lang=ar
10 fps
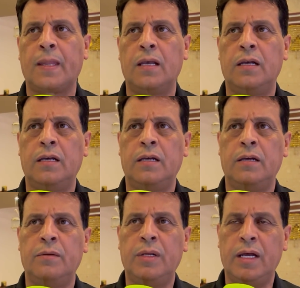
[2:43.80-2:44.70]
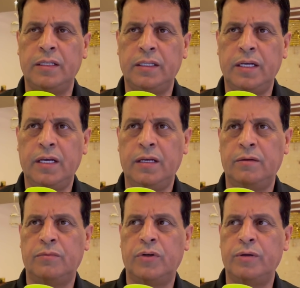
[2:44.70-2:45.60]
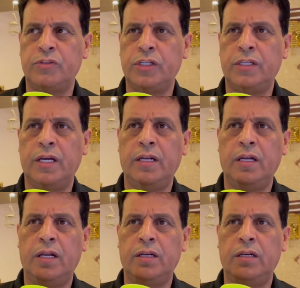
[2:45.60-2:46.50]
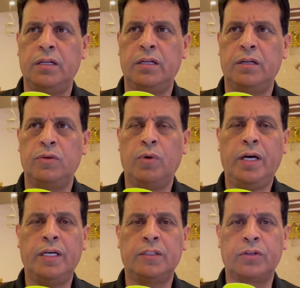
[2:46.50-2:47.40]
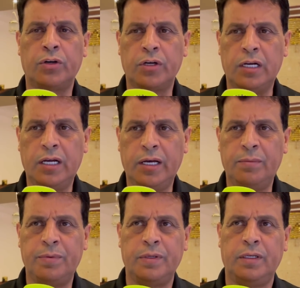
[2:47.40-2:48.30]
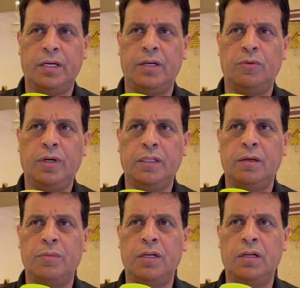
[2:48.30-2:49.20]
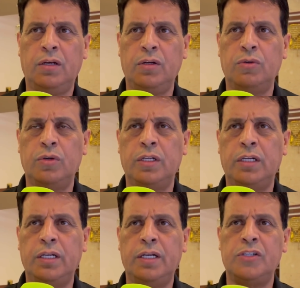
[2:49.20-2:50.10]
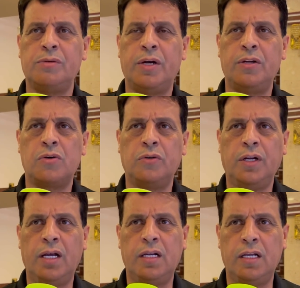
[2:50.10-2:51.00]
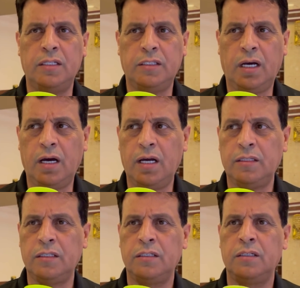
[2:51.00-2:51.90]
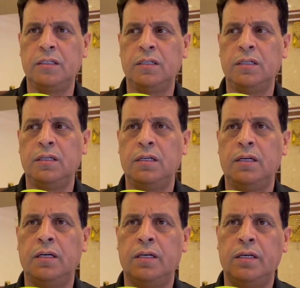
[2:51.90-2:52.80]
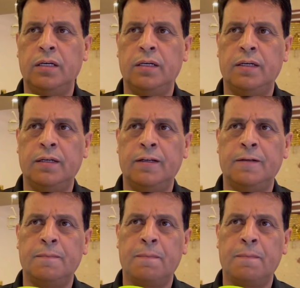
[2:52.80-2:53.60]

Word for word: آه، بالأندية مهم جدا أن نوحد طرق اللعب يعني واحدة من الحلول اللي يجب أن يكون عليها الاتحاد آه،